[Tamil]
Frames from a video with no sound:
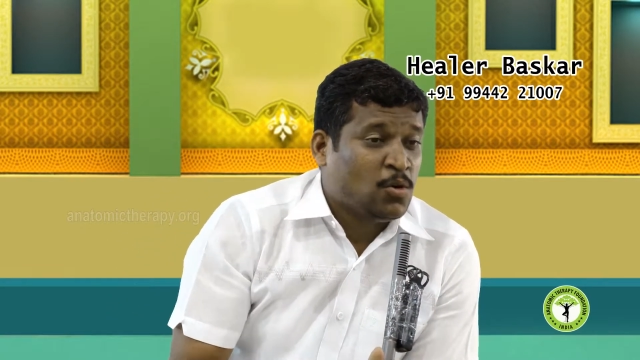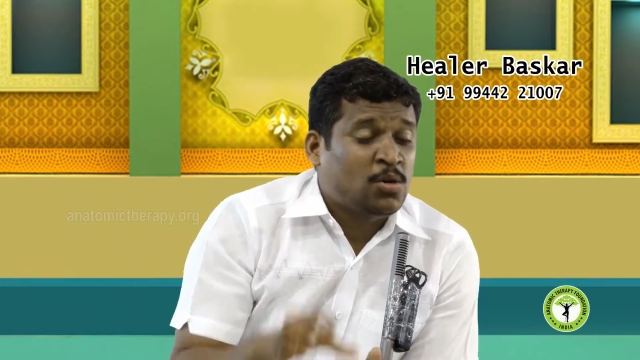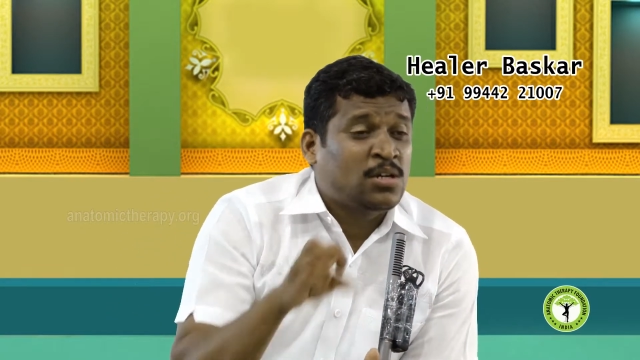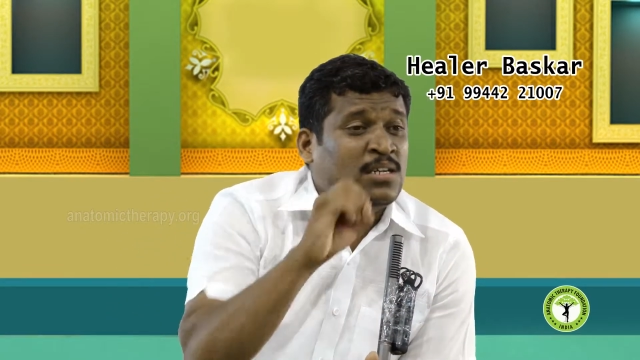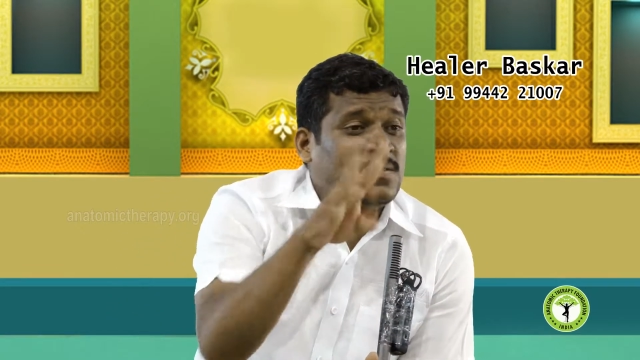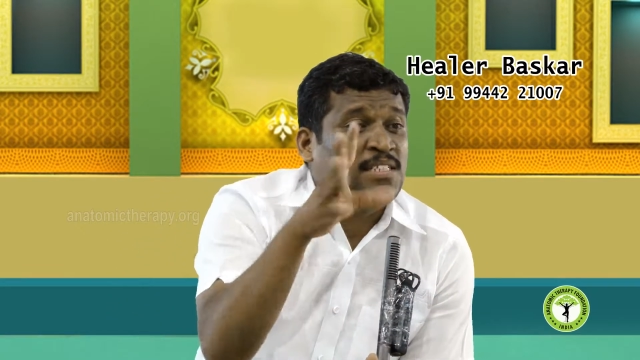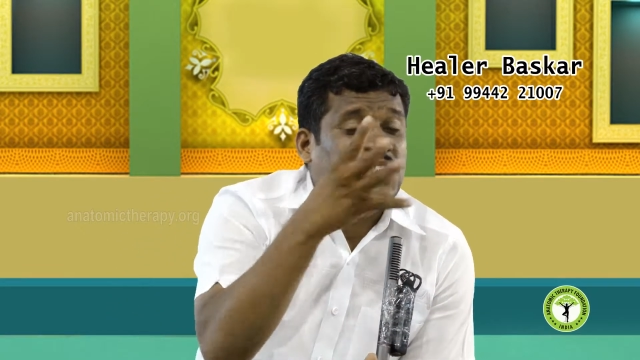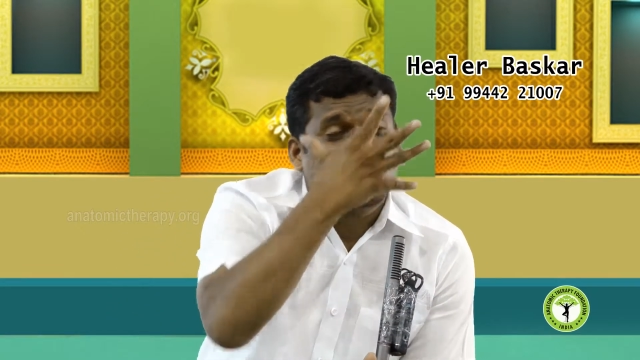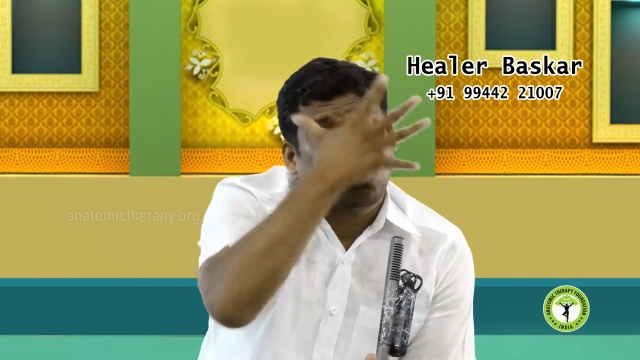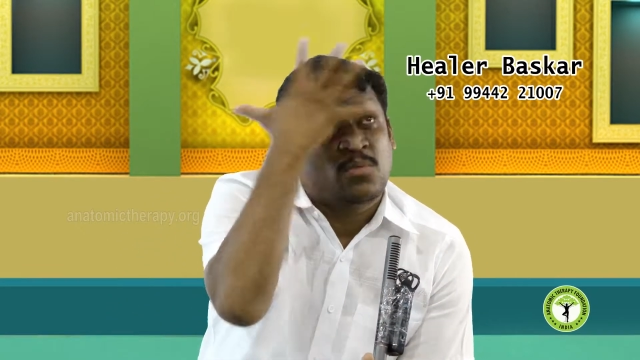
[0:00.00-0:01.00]
குக்கர்
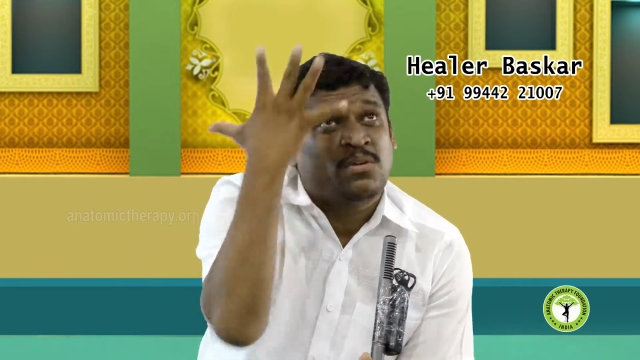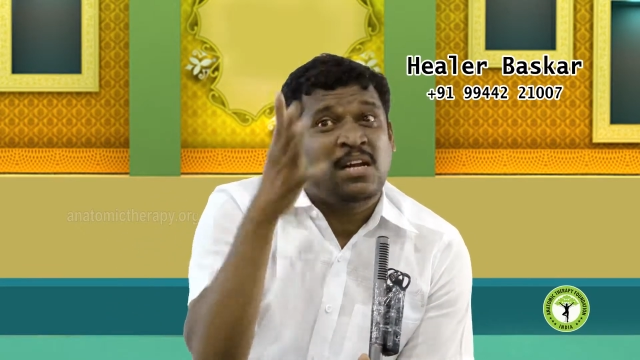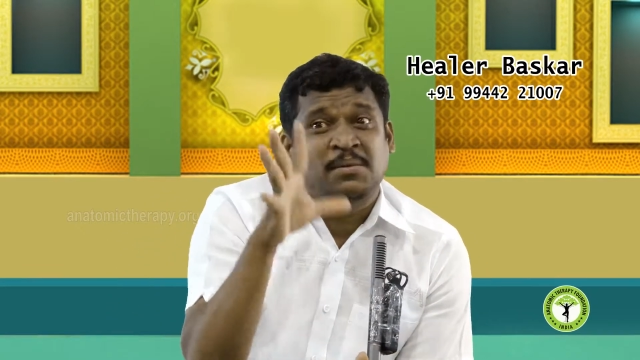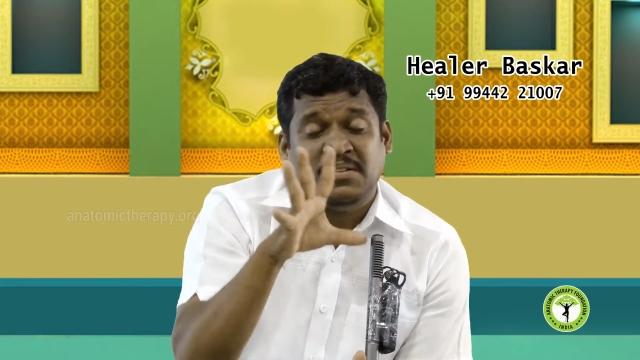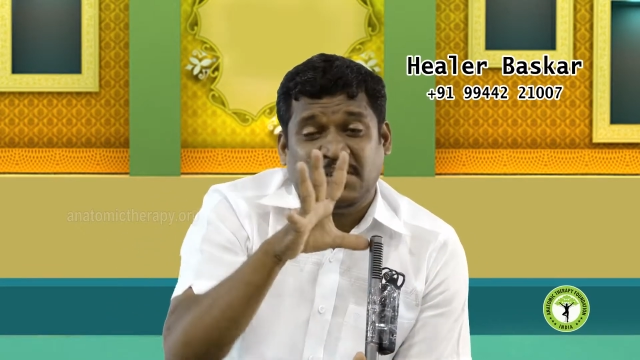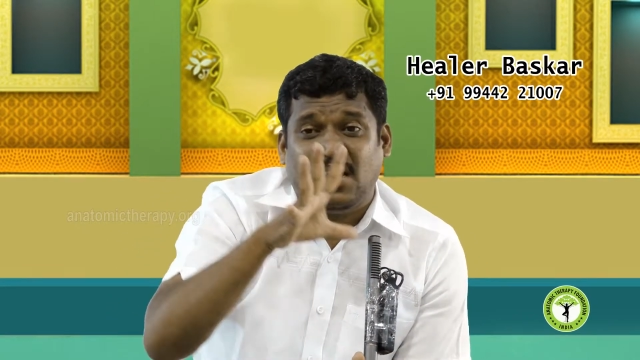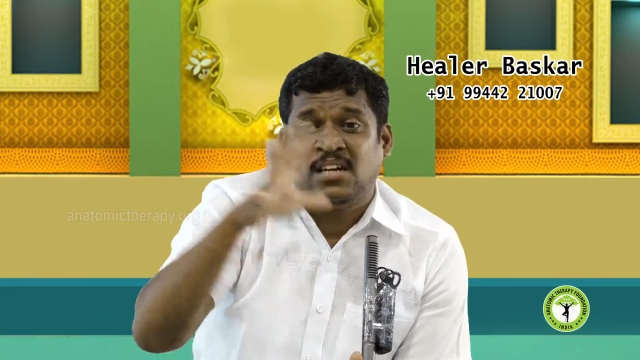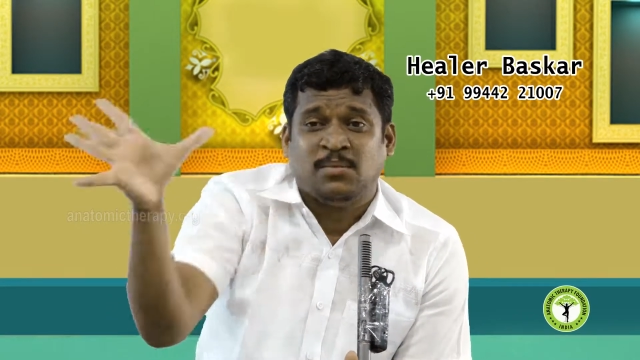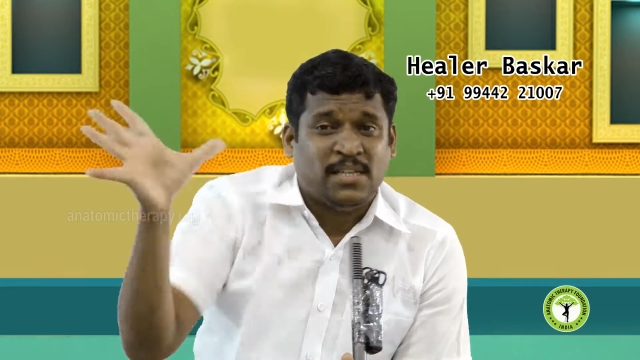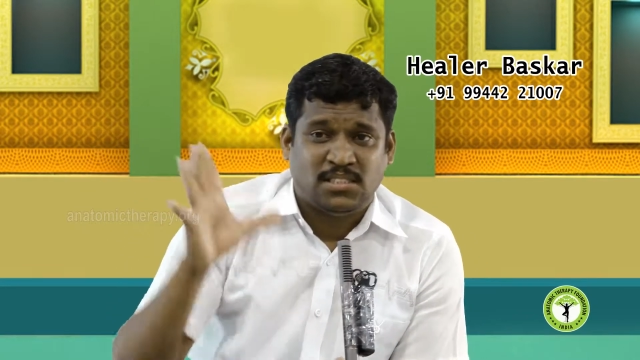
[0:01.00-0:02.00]
வெடித்து முகமெல்லாம் அப்படி
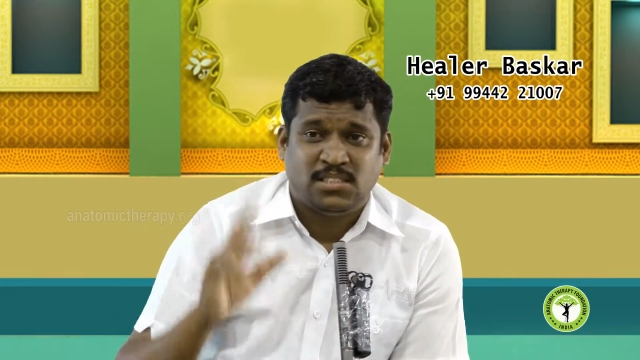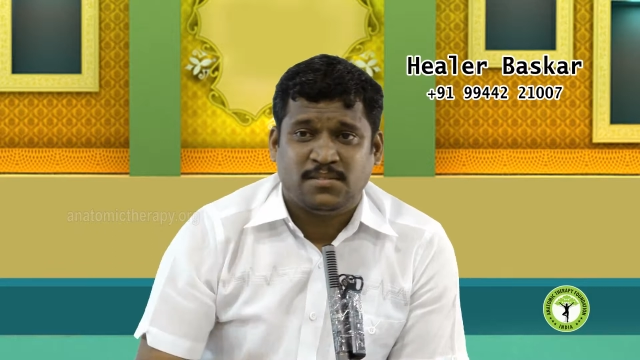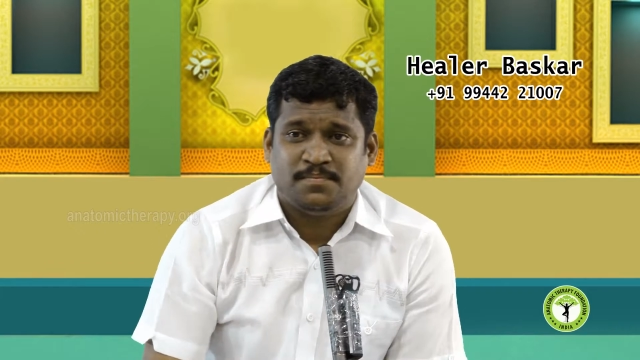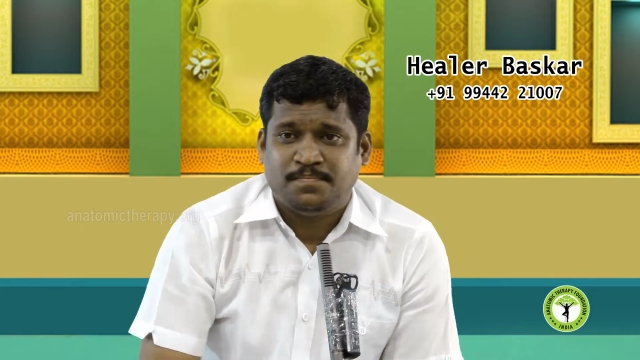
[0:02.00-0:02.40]
விகாரம் ஆயிடுச்சு